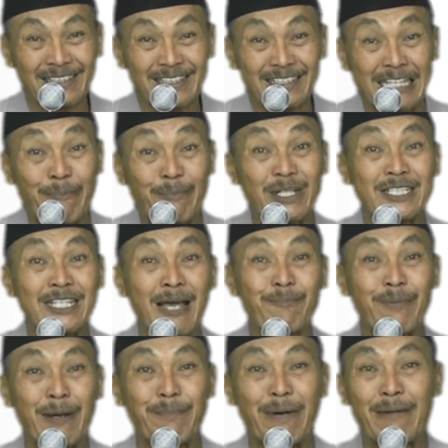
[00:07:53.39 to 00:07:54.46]

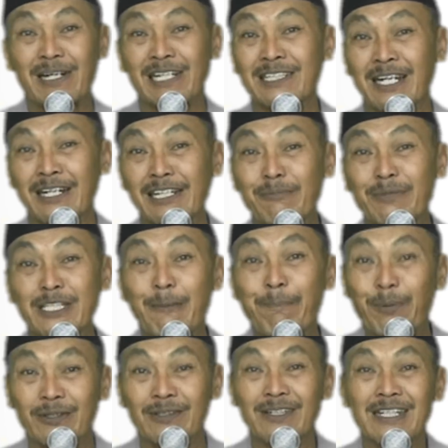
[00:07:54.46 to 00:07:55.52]
Sampai-sampai Pak Mardani
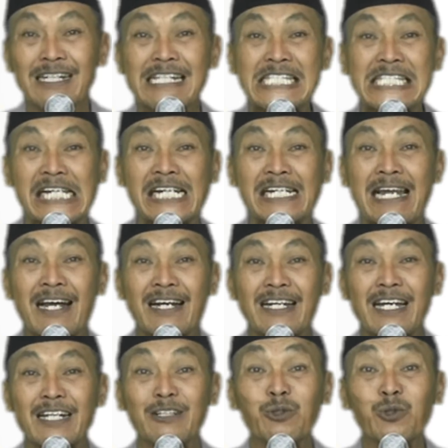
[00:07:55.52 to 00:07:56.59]
menyebut
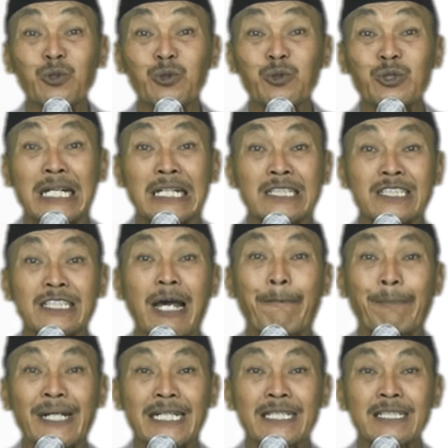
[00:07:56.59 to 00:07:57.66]
serahkan urusan
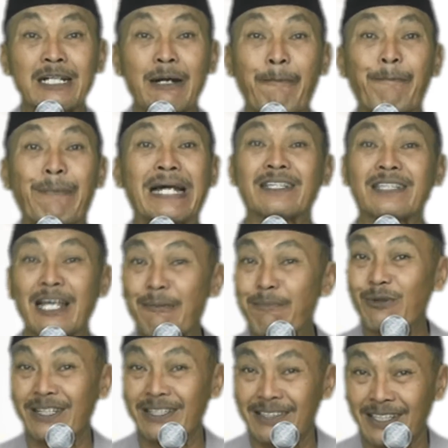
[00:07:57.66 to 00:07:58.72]
capres ke partai
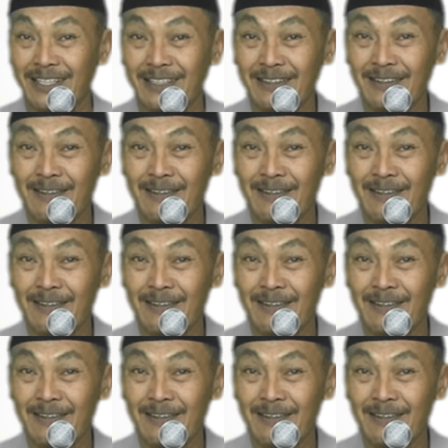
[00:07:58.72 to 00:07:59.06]
politik.